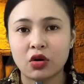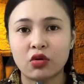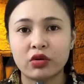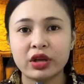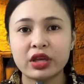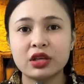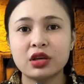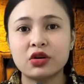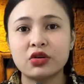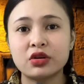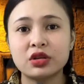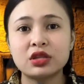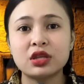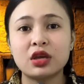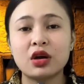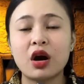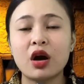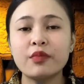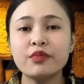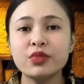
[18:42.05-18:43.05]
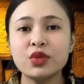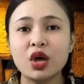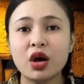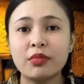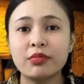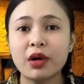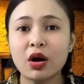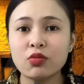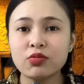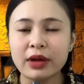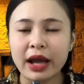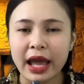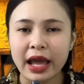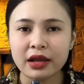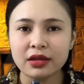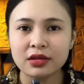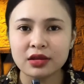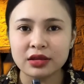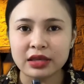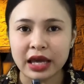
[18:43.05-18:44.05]
Còn cái người thì ốm nhôm hốc
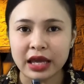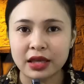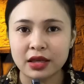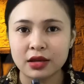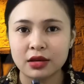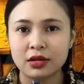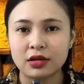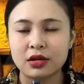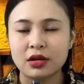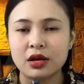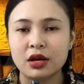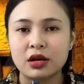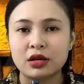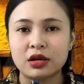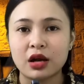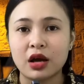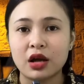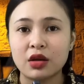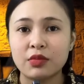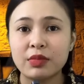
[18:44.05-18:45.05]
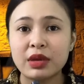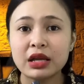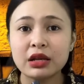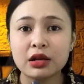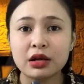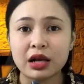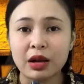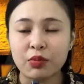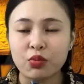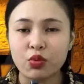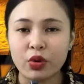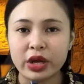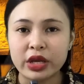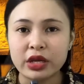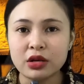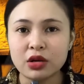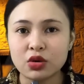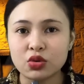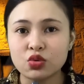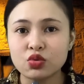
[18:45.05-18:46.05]
hác như vậy. Trời, biết là gặp
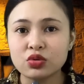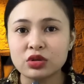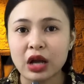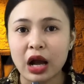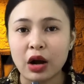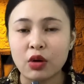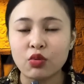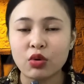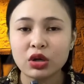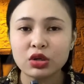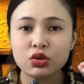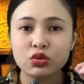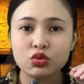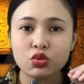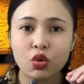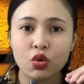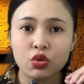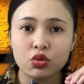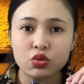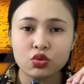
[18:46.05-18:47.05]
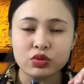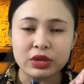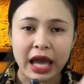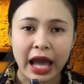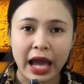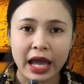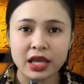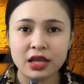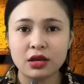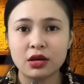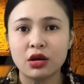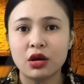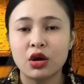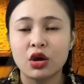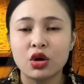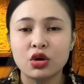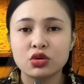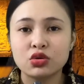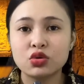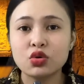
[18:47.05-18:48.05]
quỷ rồi, chú sợ quá chú tuôn chú chạy.
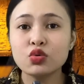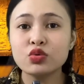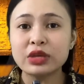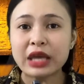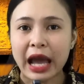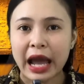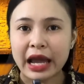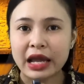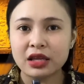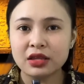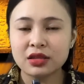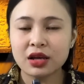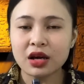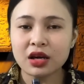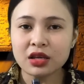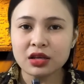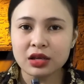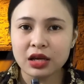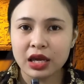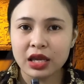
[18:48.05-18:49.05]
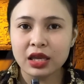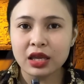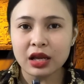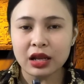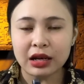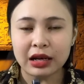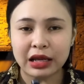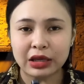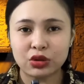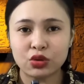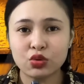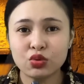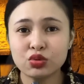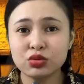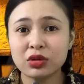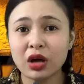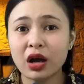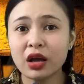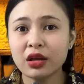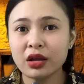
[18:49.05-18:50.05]
Chú chạy tới khi là
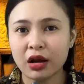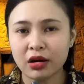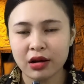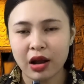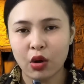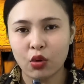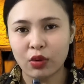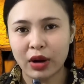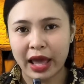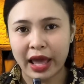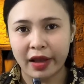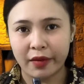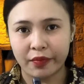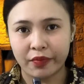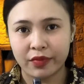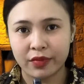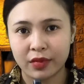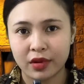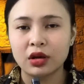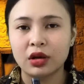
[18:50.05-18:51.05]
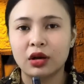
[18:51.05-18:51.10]
chú tới ở đầu làng.